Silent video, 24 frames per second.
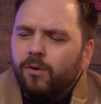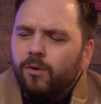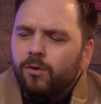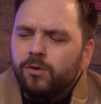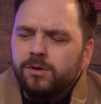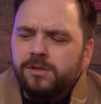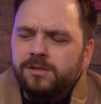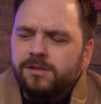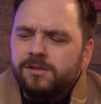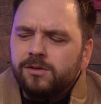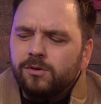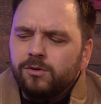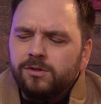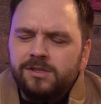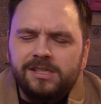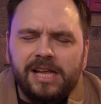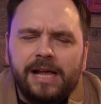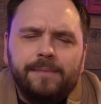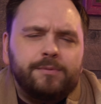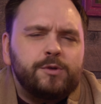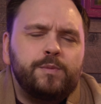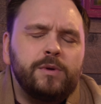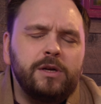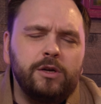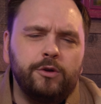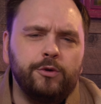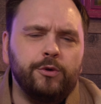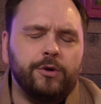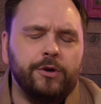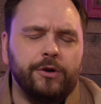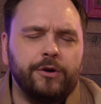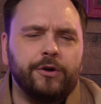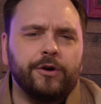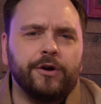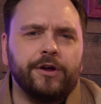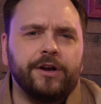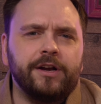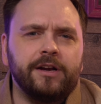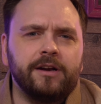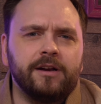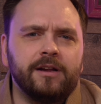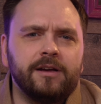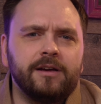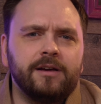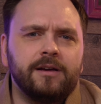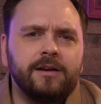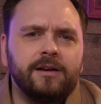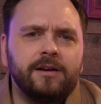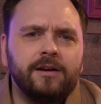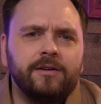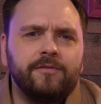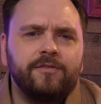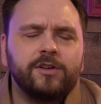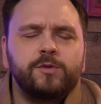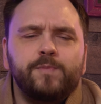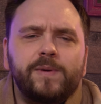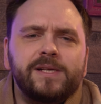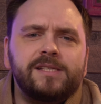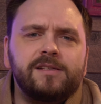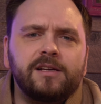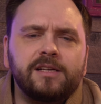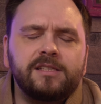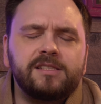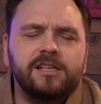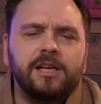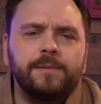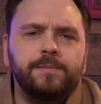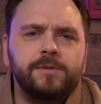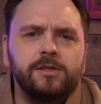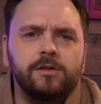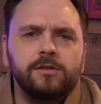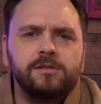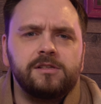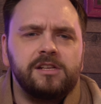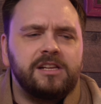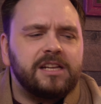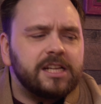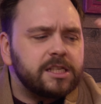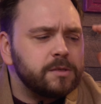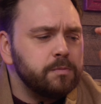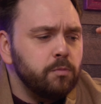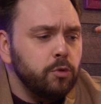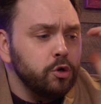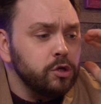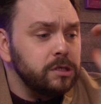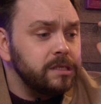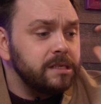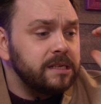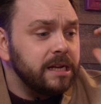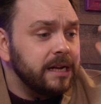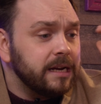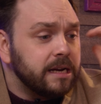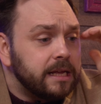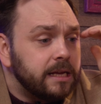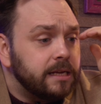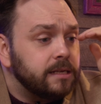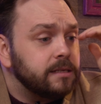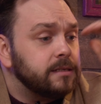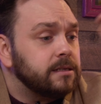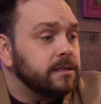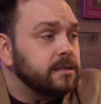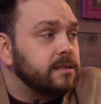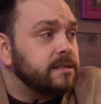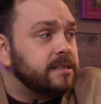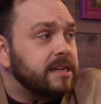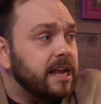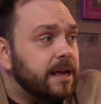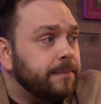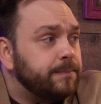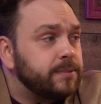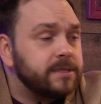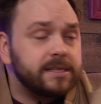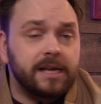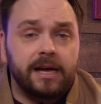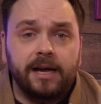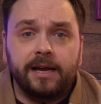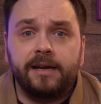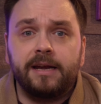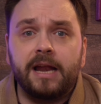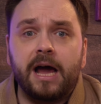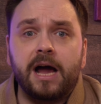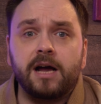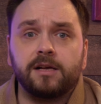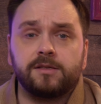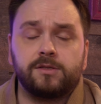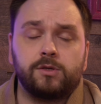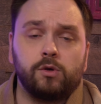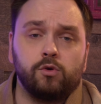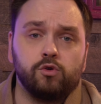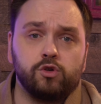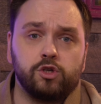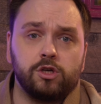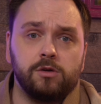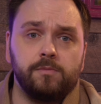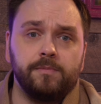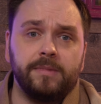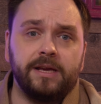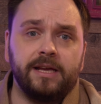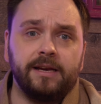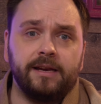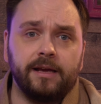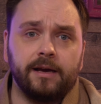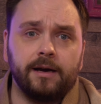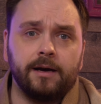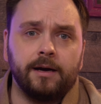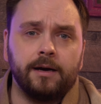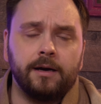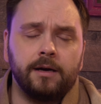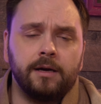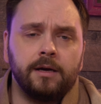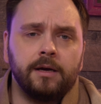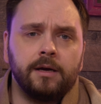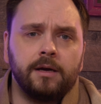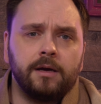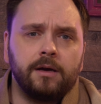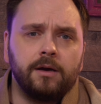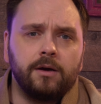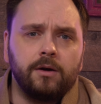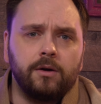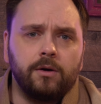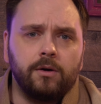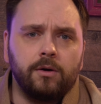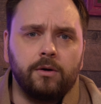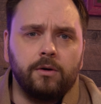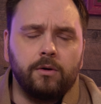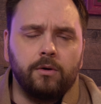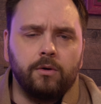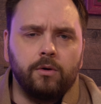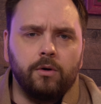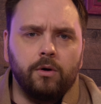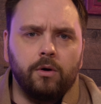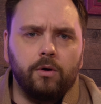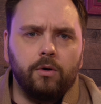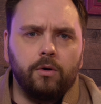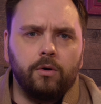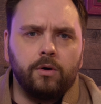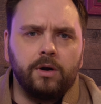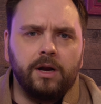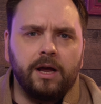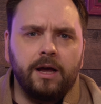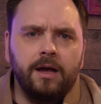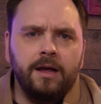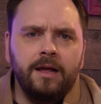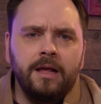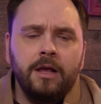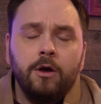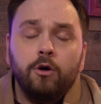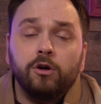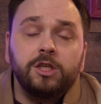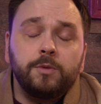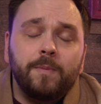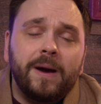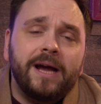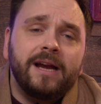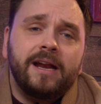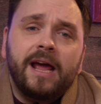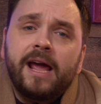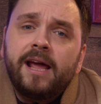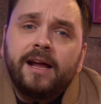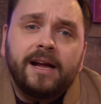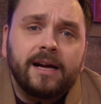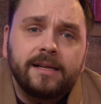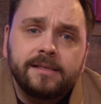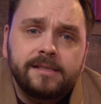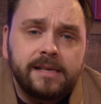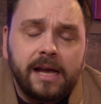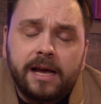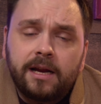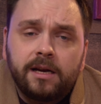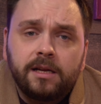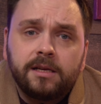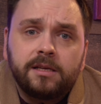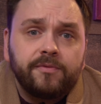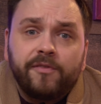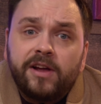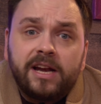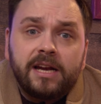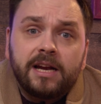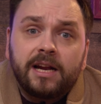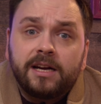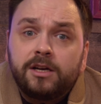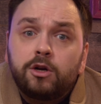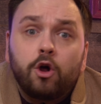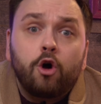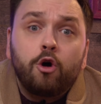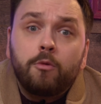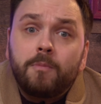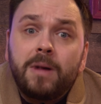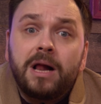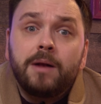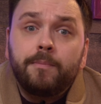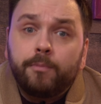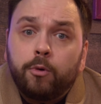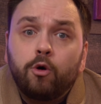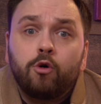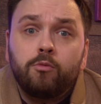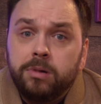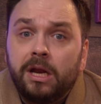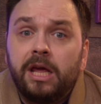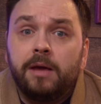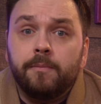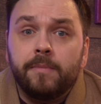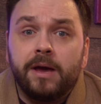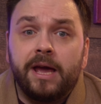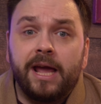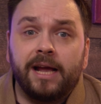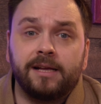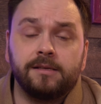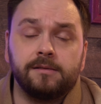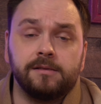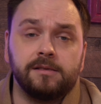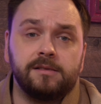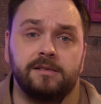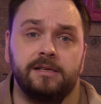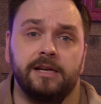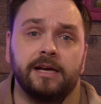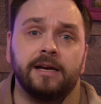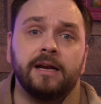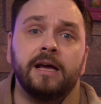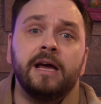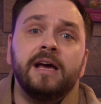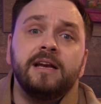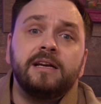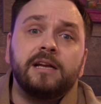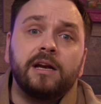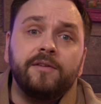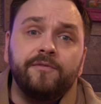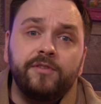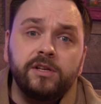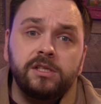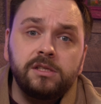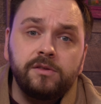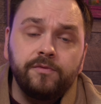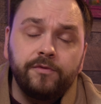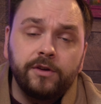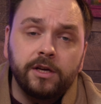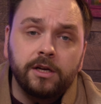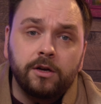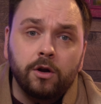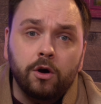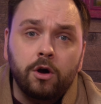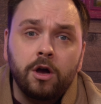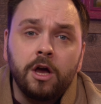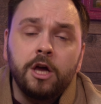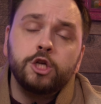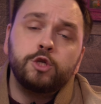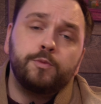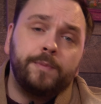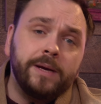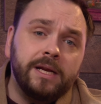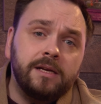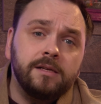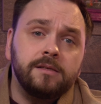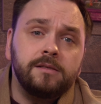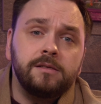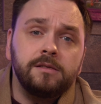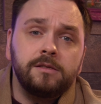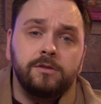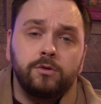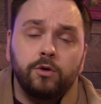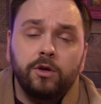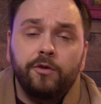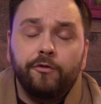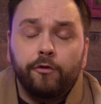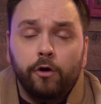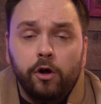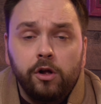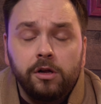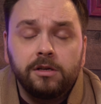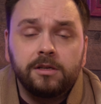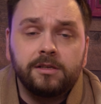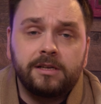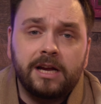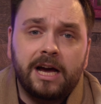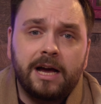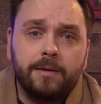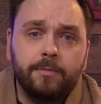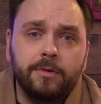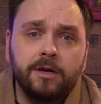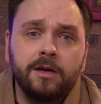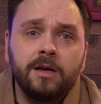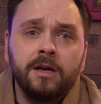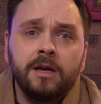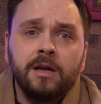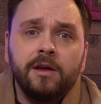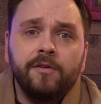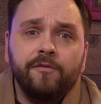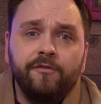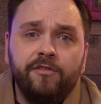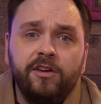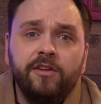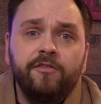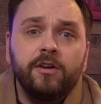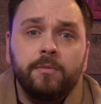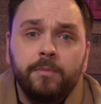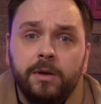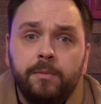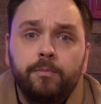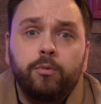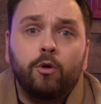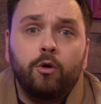uns, uns selbst belügen können. Was Besseres gibt es doch nicht. Das muss der nächste Step sein nach Social Media. Oder? Und ich meine, hey, ganz ehrlich, wenn dann doch mal Probleme existieren, dann wissen wir doch spätestens durch folgende Dame, wie wir mit